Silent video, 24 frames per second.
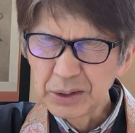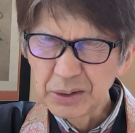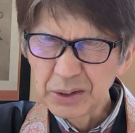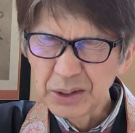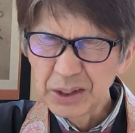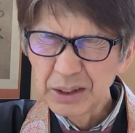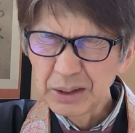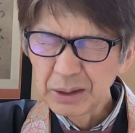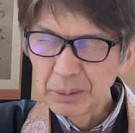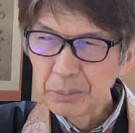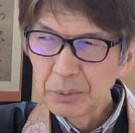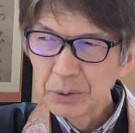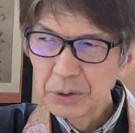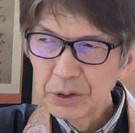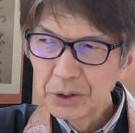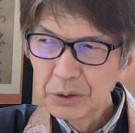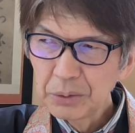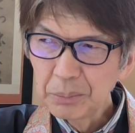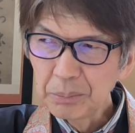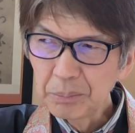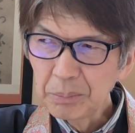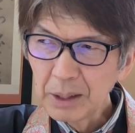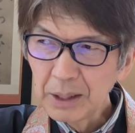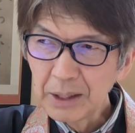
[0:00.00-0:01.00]
僚氏はもう日
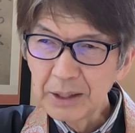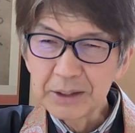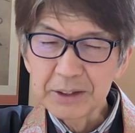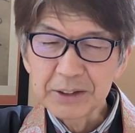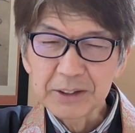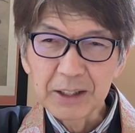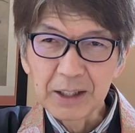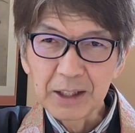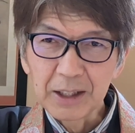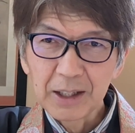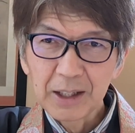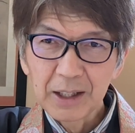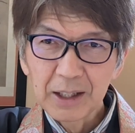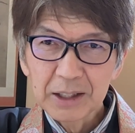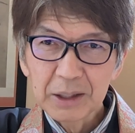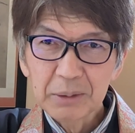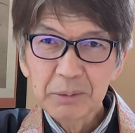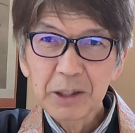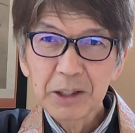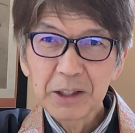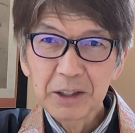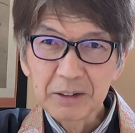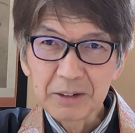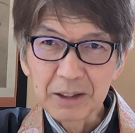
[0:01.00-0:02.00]
本パーでさあき
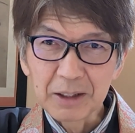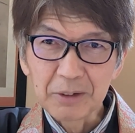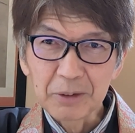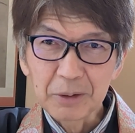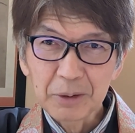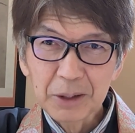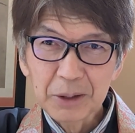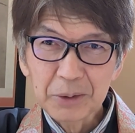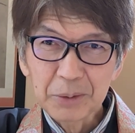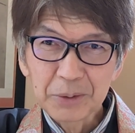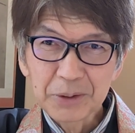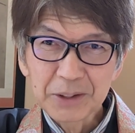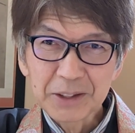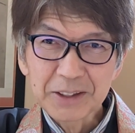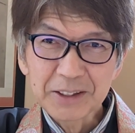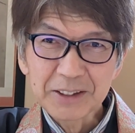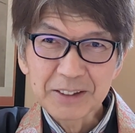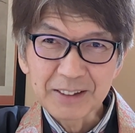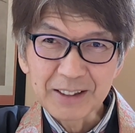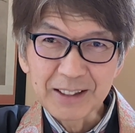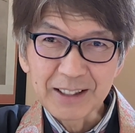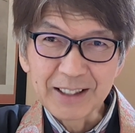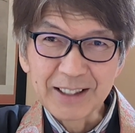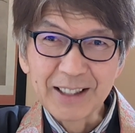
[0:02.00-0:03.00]
まへんわオワコンで
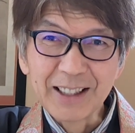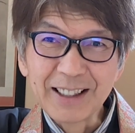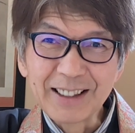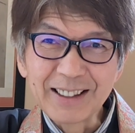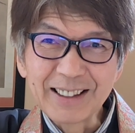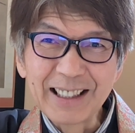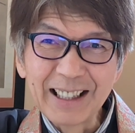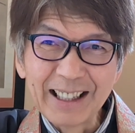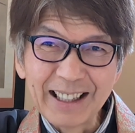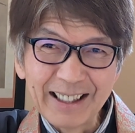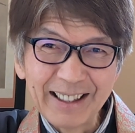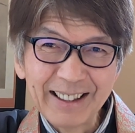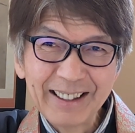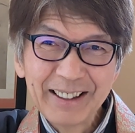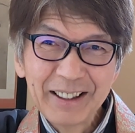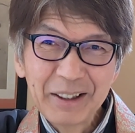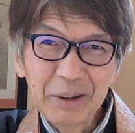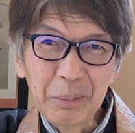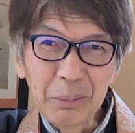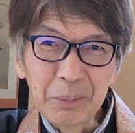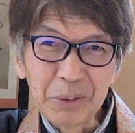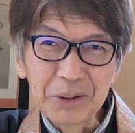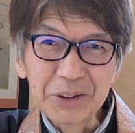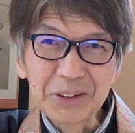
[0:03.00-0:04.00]
さ
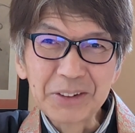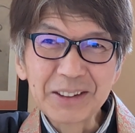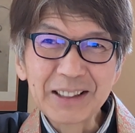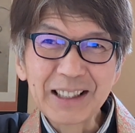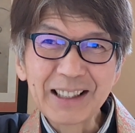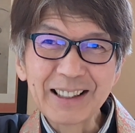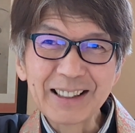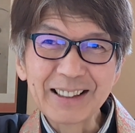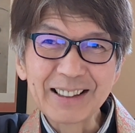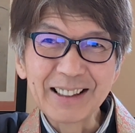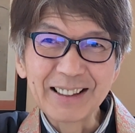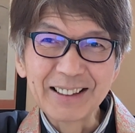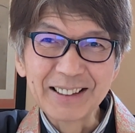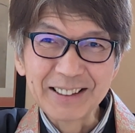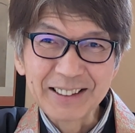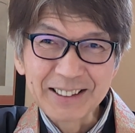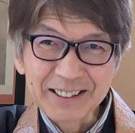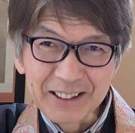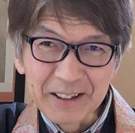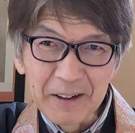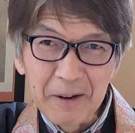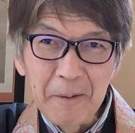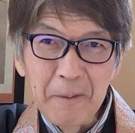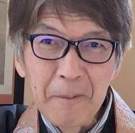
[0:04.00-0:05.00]
もう言うてはったら
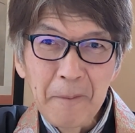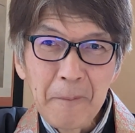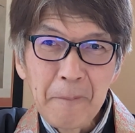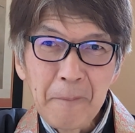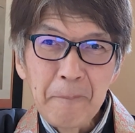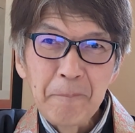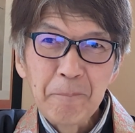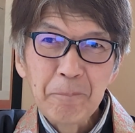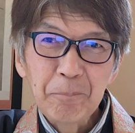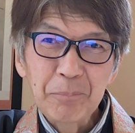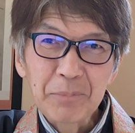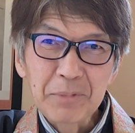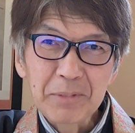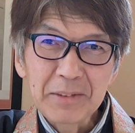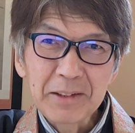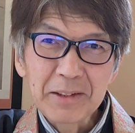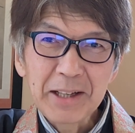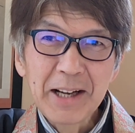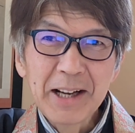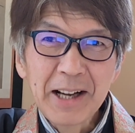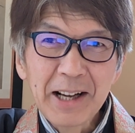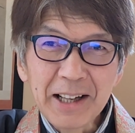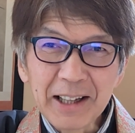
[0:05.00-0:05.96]
さで